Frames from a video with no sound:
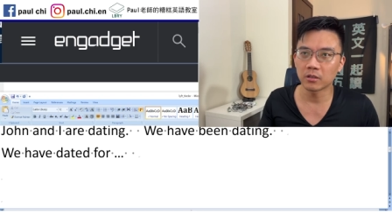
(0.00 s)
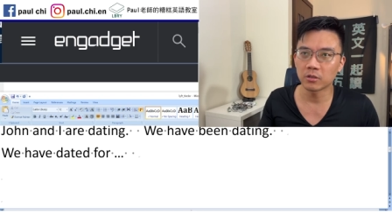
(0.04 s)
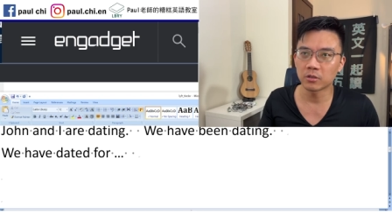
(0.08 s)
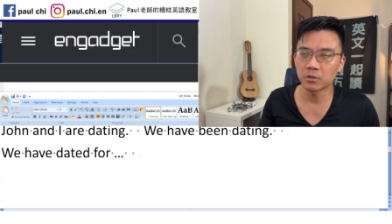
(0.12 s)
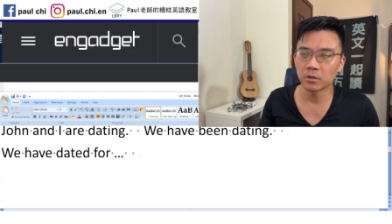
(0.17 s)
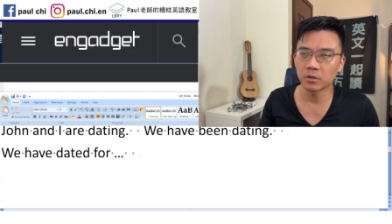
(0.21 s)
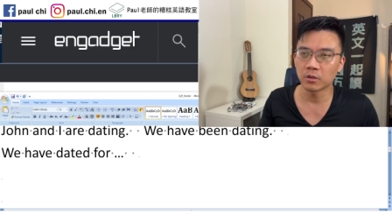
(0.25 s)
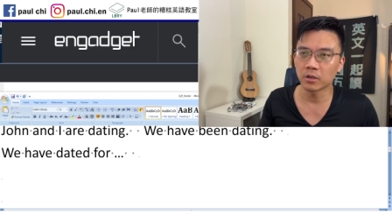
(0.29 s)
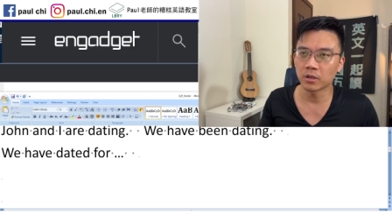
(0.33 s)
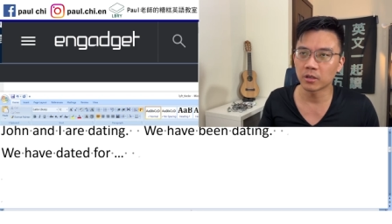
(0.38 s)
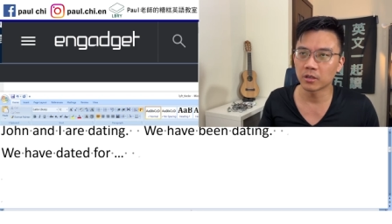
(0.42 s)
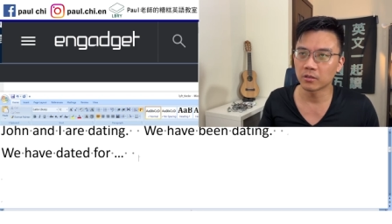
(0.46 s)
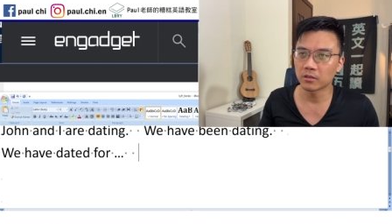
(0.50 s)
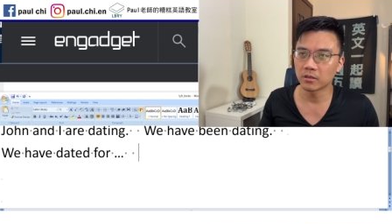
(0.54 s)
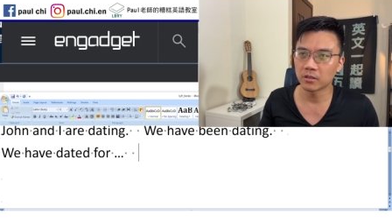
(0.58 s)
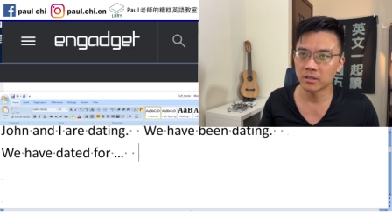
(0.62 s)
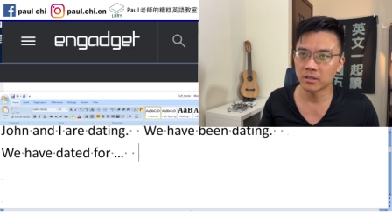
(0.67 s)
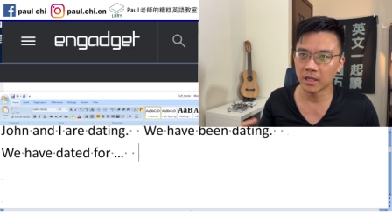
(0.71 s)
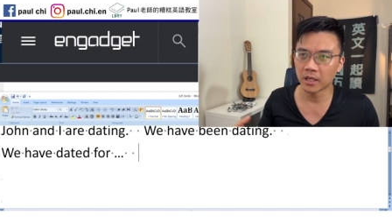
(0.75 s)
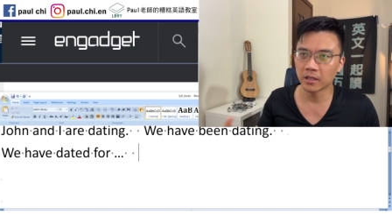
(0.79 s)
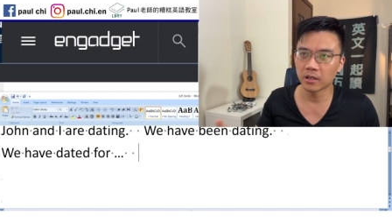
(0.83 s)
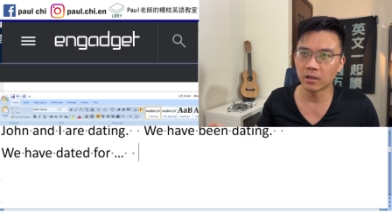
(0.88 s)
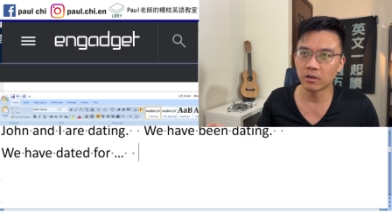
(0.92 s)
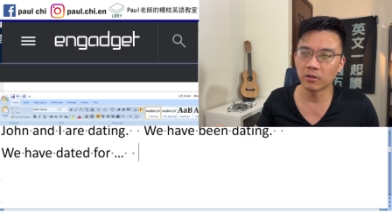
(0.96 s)
结果
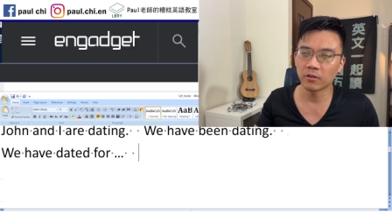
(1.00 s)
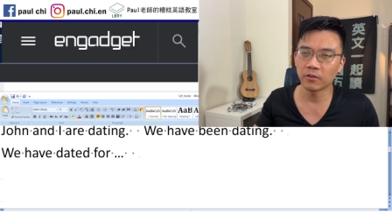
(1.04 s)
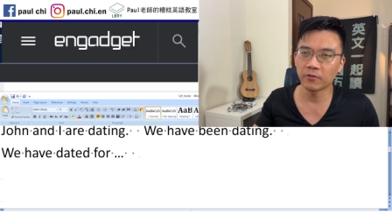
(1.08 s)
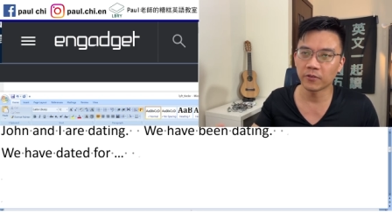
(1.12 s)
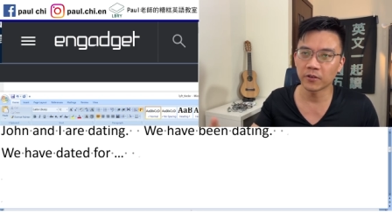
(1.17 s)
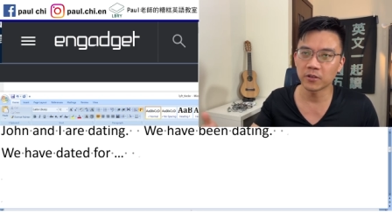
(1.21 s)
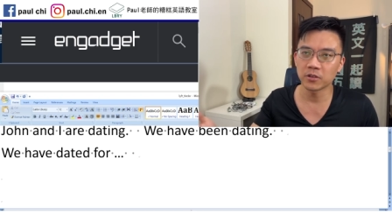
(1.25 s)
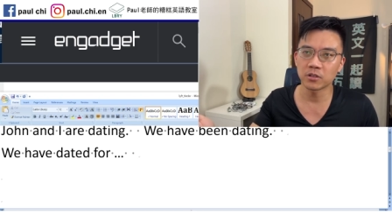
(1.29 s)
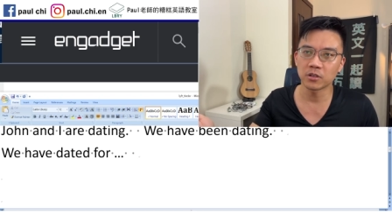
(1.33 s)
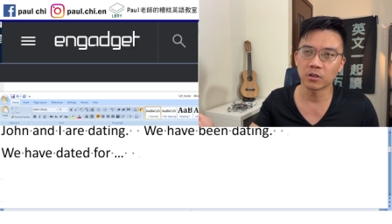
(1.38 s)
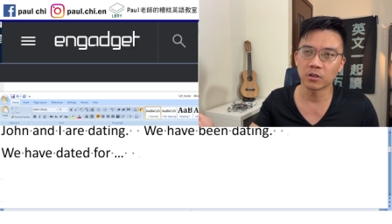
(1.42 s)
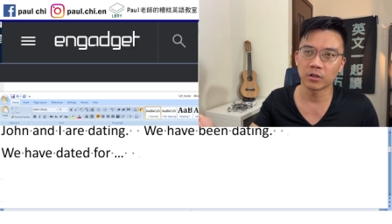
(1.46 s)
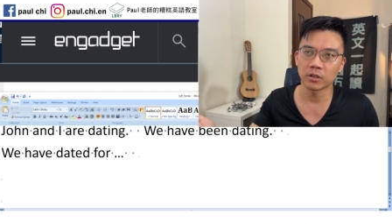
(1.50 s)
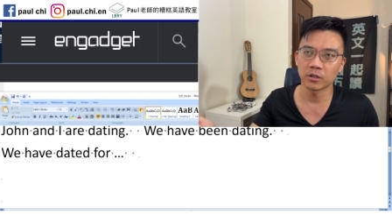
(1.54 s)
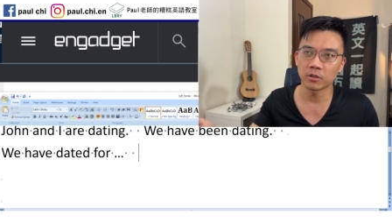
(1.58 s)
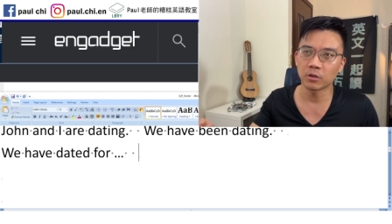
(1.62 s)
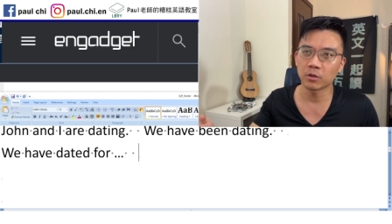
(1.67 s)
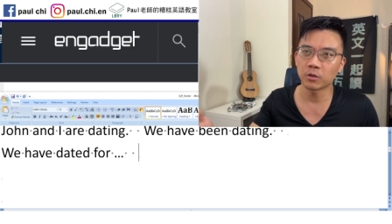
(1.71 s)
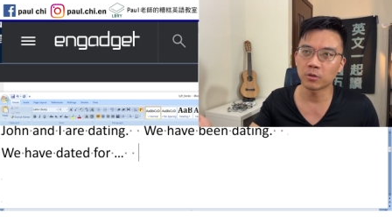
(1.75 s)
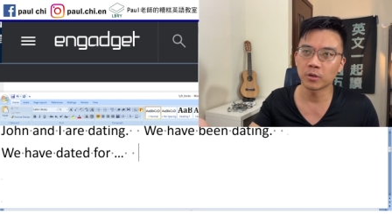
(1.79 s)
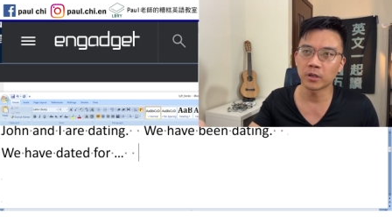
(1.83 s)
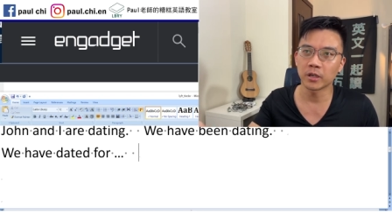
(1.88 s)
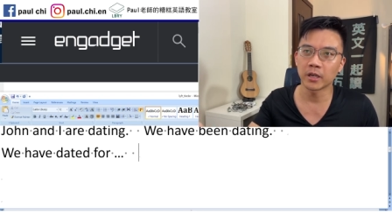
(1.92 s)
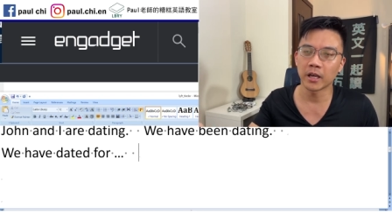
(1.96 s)
三年后分手了，又
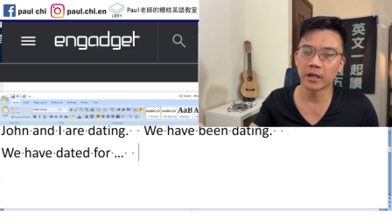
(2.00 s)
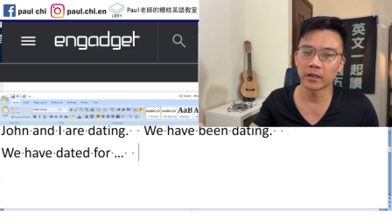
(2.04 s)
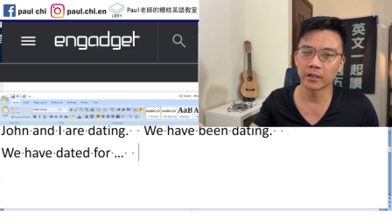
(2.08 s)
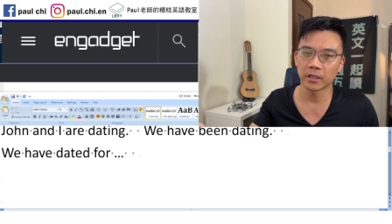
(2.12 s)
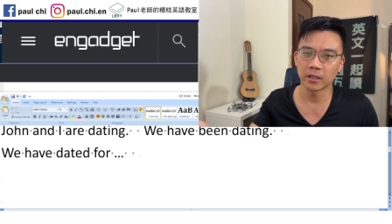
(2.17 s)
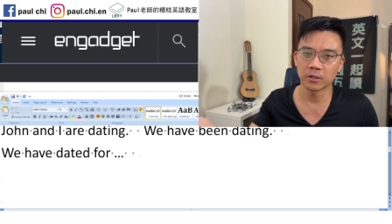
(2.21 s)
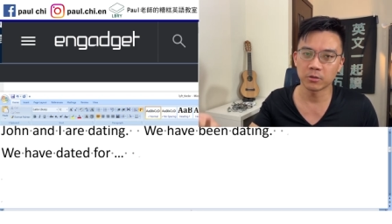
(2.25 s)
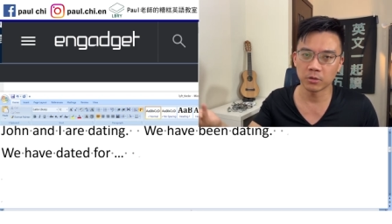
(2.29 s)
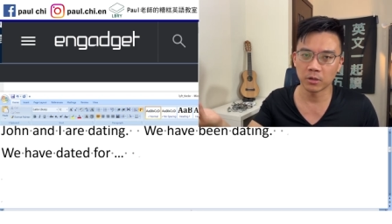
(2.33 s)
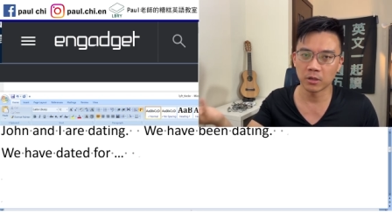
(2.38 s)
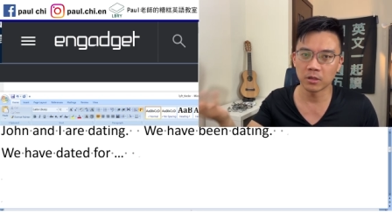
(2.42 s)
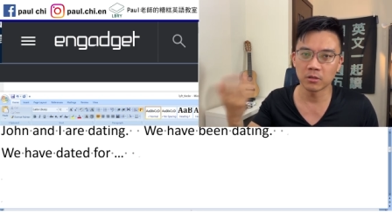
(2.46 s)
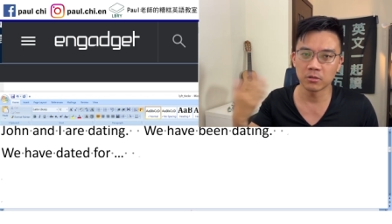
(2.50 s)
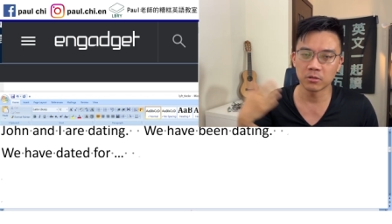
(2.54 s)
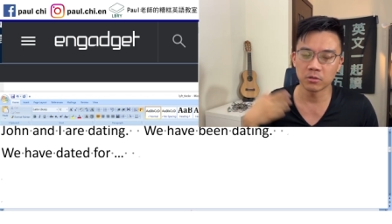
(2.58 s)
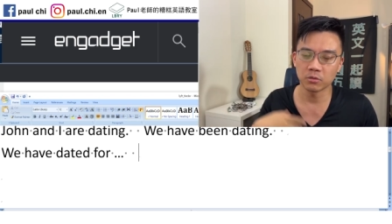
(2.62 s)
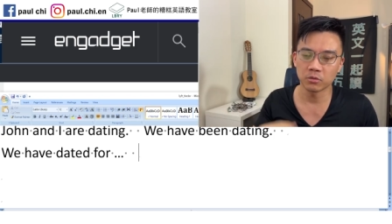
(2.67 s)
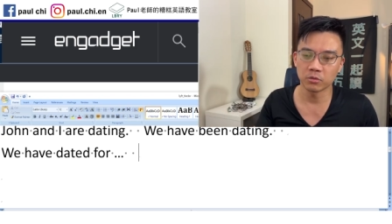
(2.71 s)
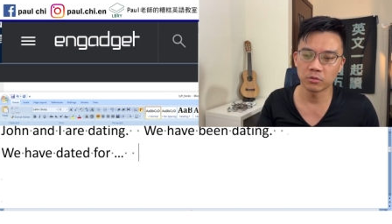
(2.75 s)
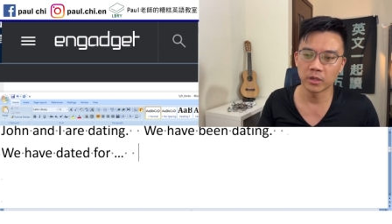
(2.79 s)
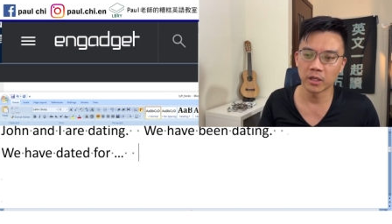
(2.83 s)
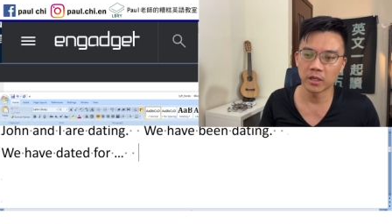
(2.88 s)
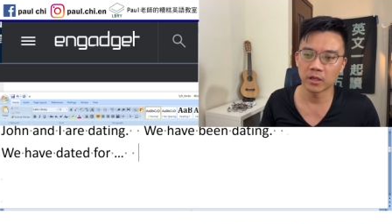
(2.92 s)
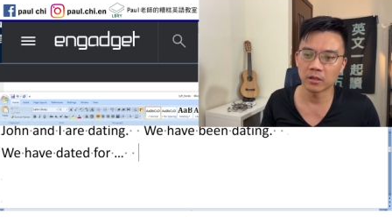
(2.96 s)
过了两年，所以就是
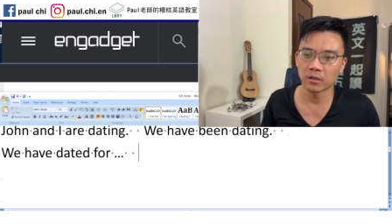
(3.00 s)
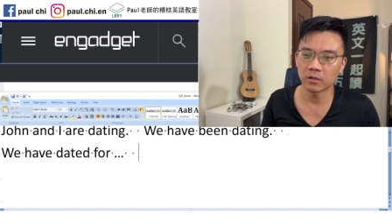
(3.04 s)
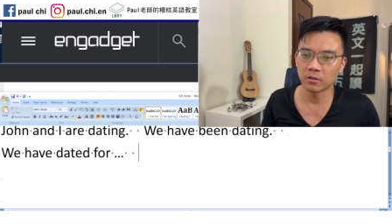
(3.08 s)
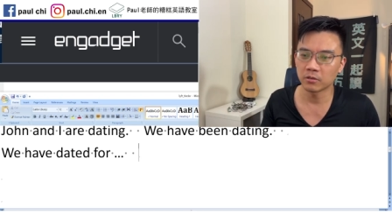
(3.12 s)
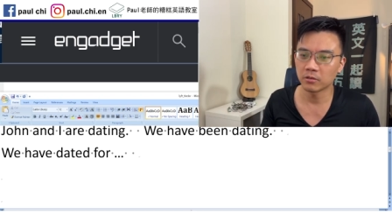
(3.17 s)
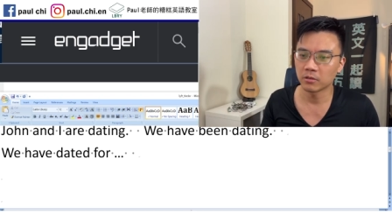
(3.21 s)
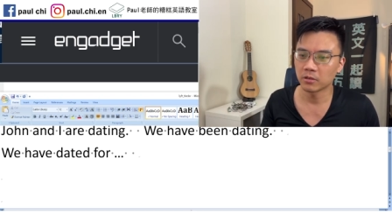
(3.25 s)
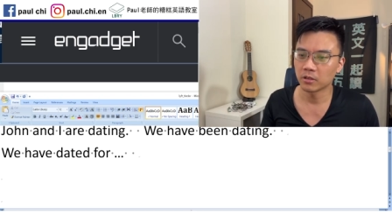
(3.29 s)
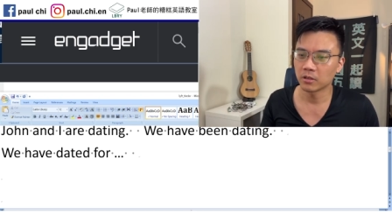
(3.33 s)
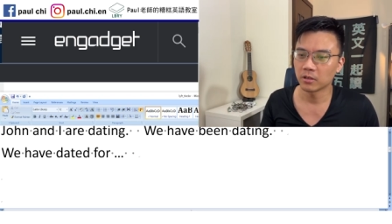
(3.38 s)
五年后。